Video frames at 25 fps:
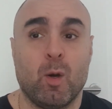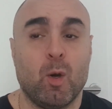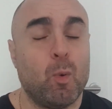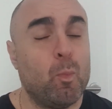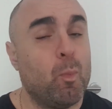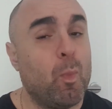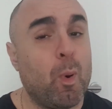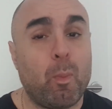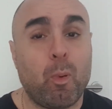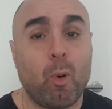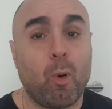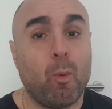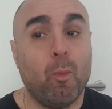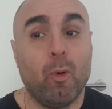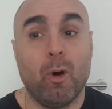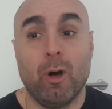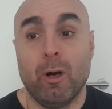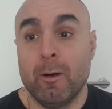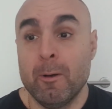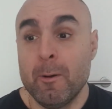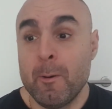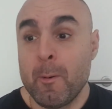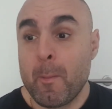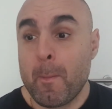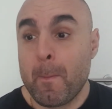Moi, pour
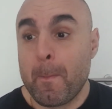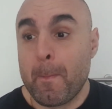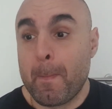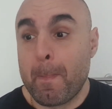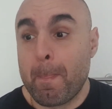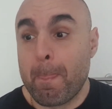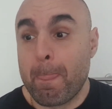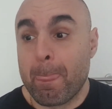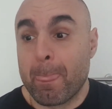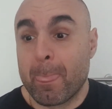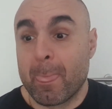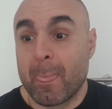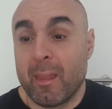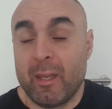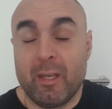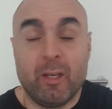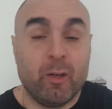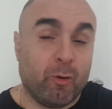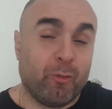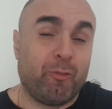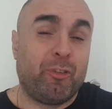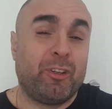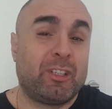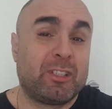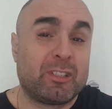moi, et
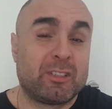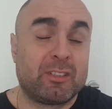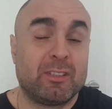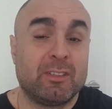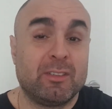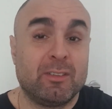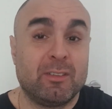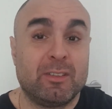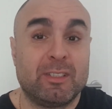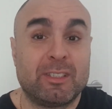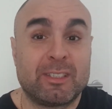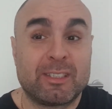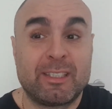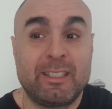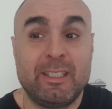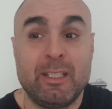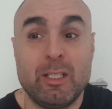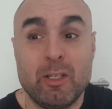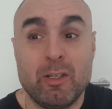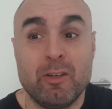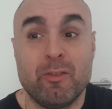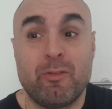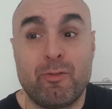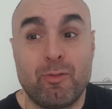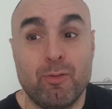en fait, ce
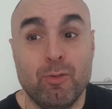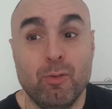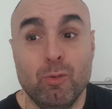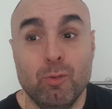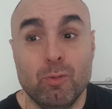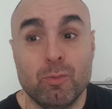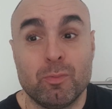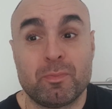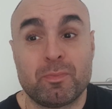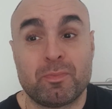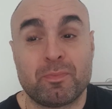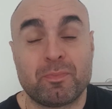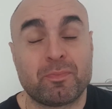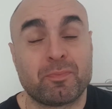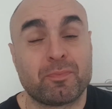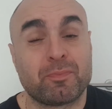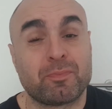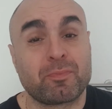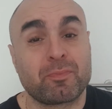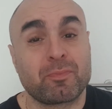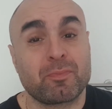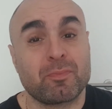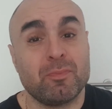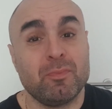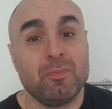qui est fou,
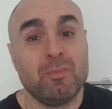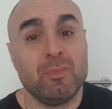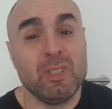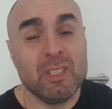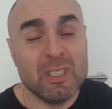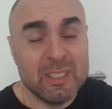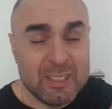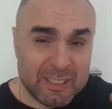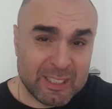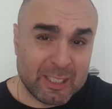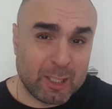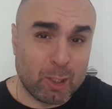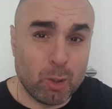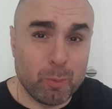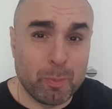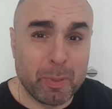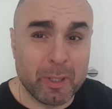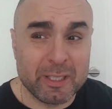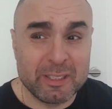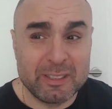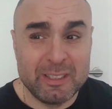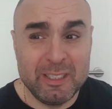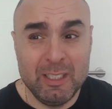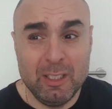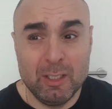c'est que le
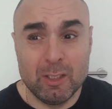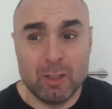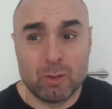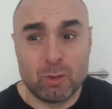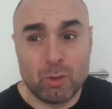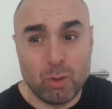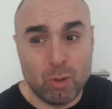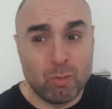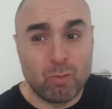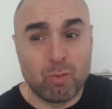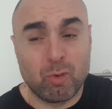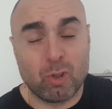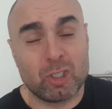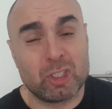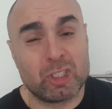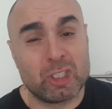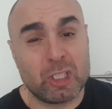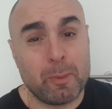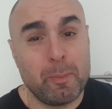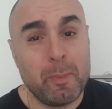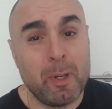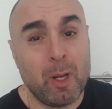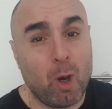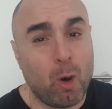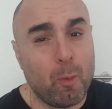Brésil, tu le vois
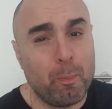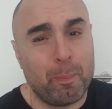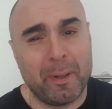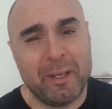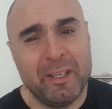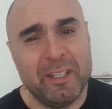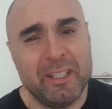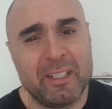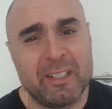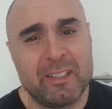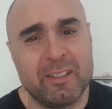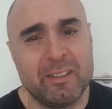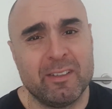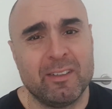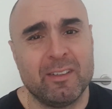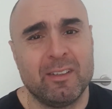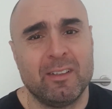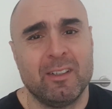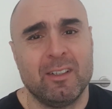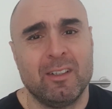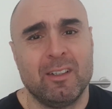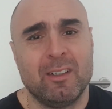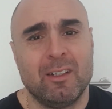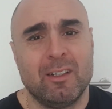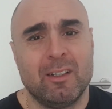jamais en panique.
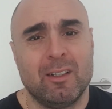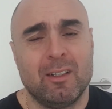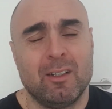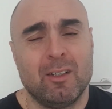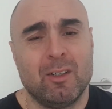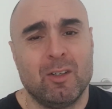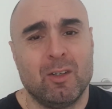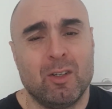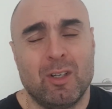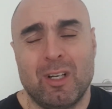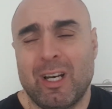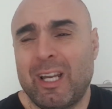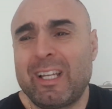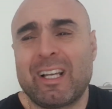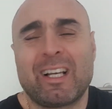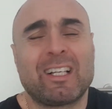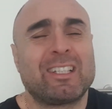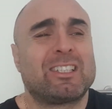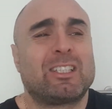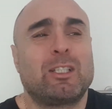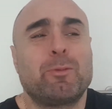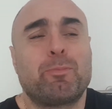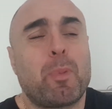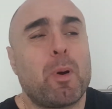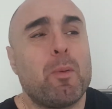Là, il
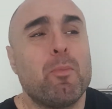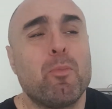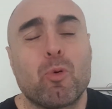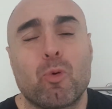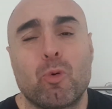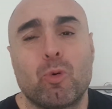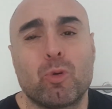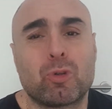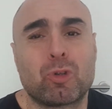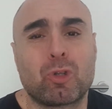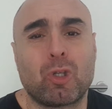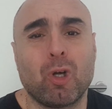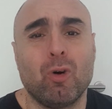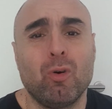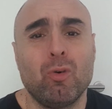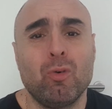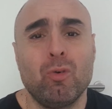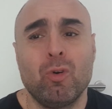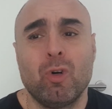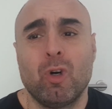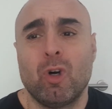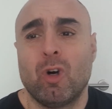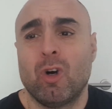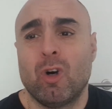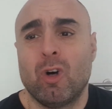restait pas beaucoup de
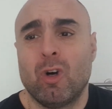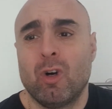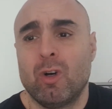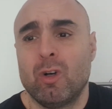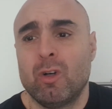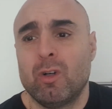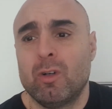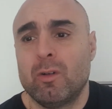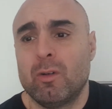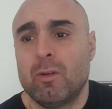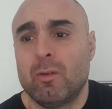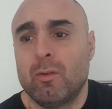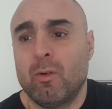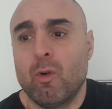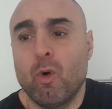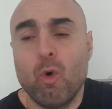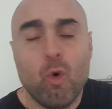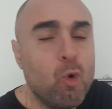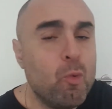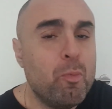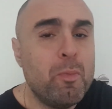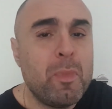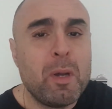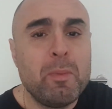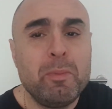temps
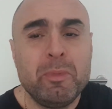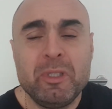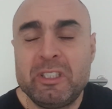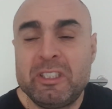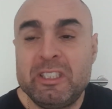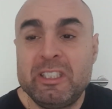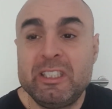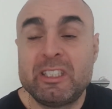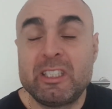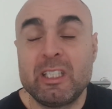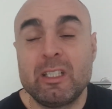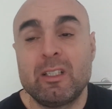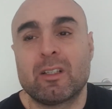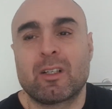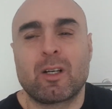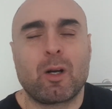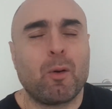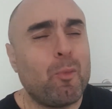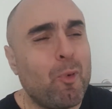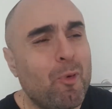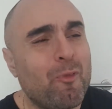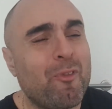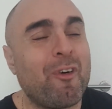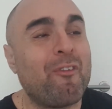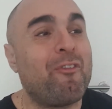eux-mêmes, ils se disaient
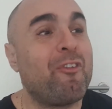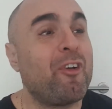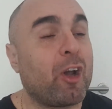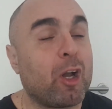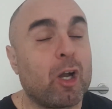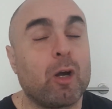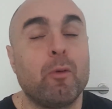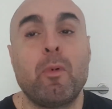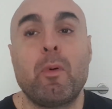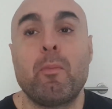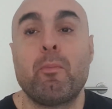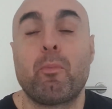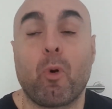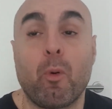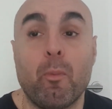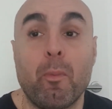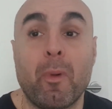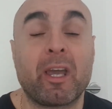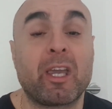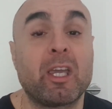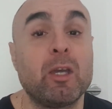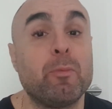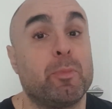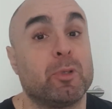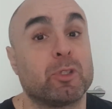comment on va faire quand même pour
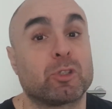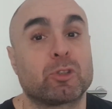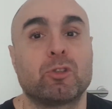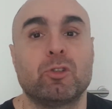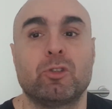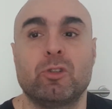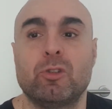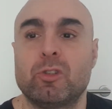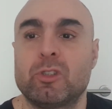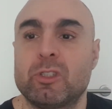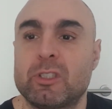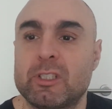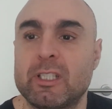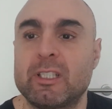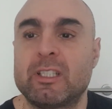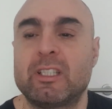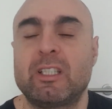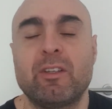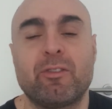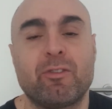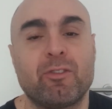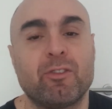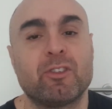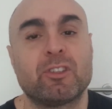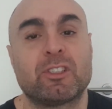marquer parce que cette,
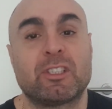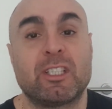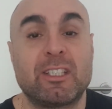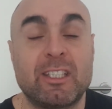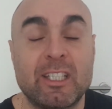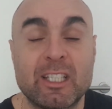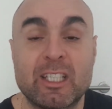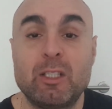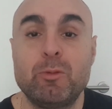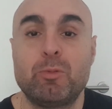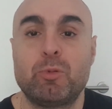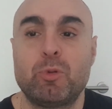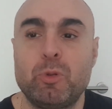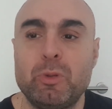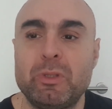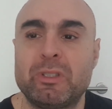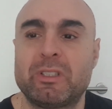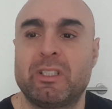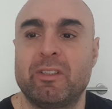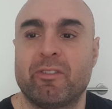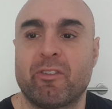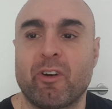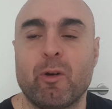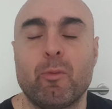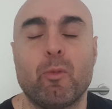cette équipe suisse,
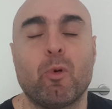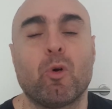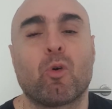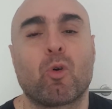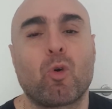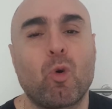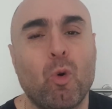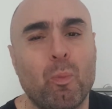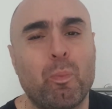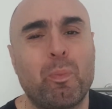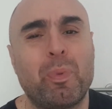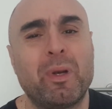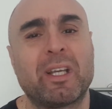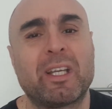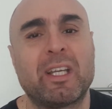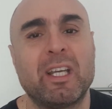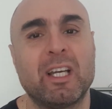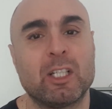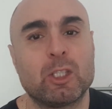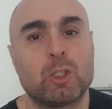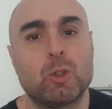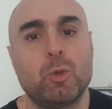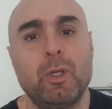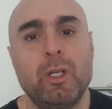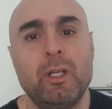c'est vraiment compliqué
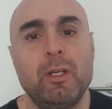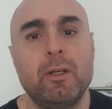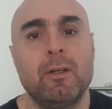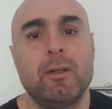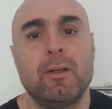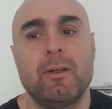à jouer.